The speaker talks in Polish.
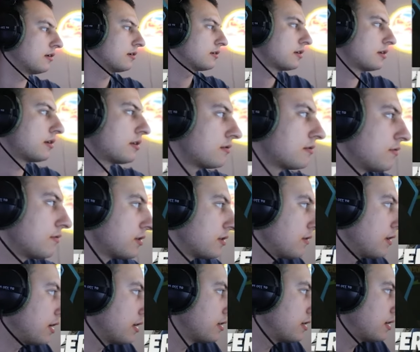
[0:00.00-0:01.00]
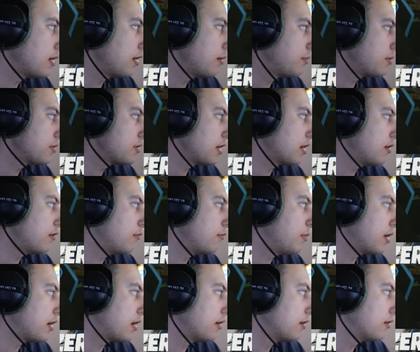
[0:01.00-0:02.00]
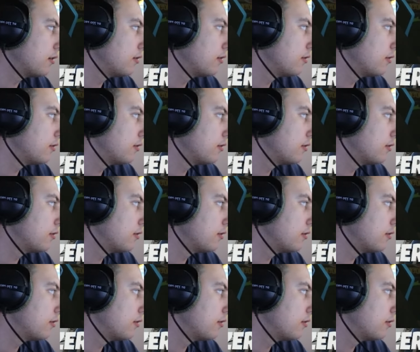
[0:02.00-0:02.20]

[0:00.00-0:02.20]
A się rozłączył, nawet się nie pożegnał, Baron.